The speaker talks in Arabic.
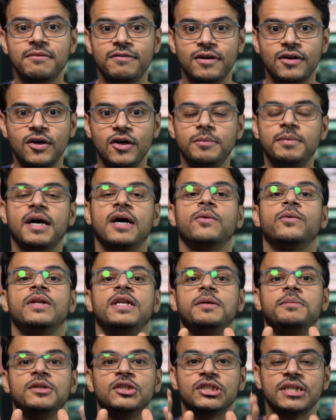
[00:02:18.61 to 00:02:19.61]
اللعبه
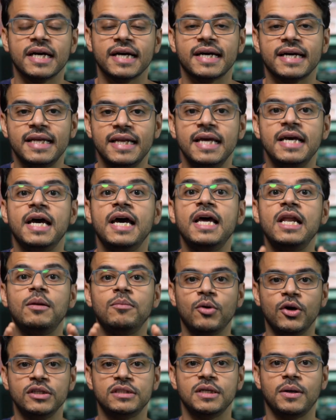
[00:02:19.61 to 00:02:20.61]
واللي بيشغل
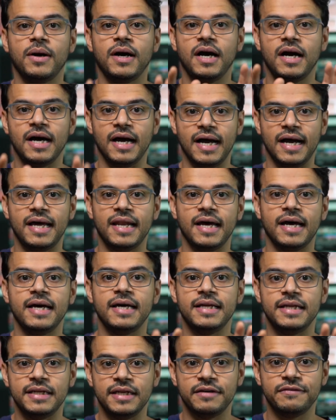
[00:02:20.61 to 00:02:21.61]
المحتوى على
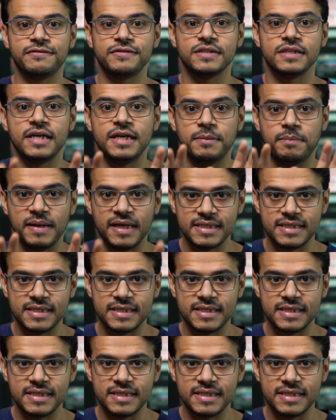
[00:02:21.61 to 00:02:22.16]
نفس البلاي